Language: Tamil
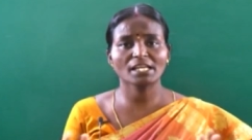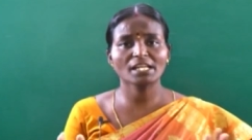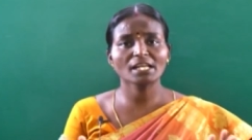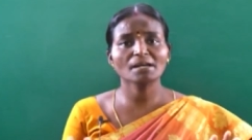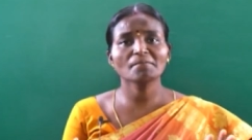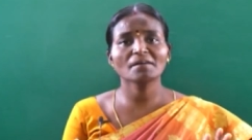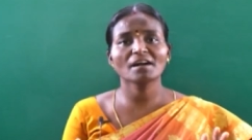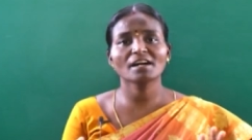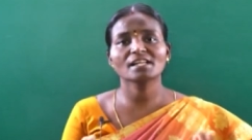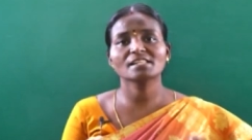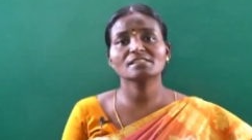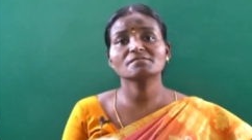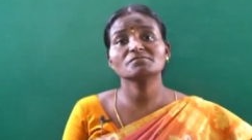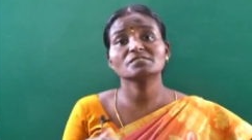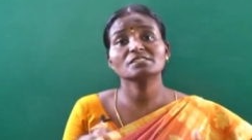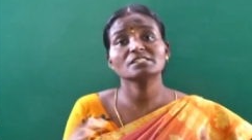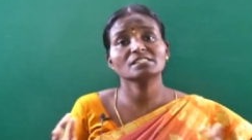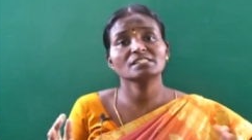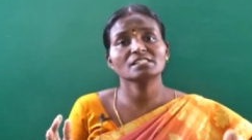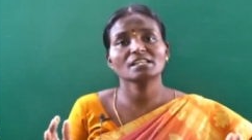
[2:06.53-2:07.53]
இனமானது
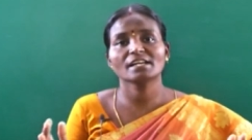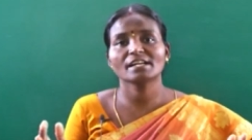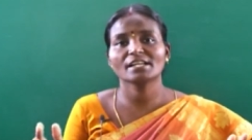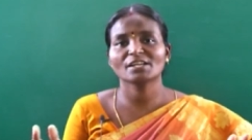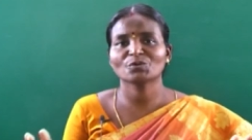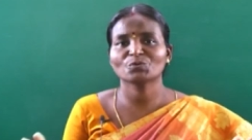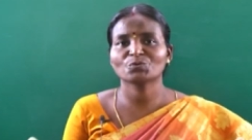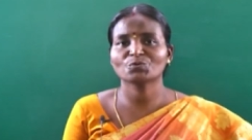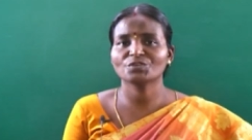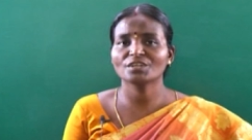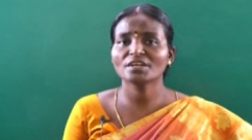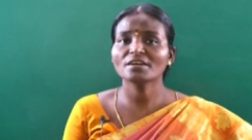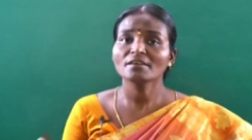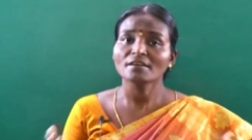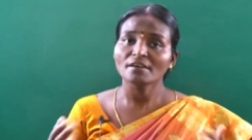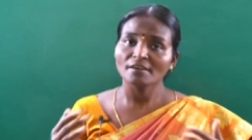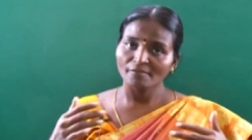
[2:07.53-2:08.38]
விருத்தி அடையக்கூடிய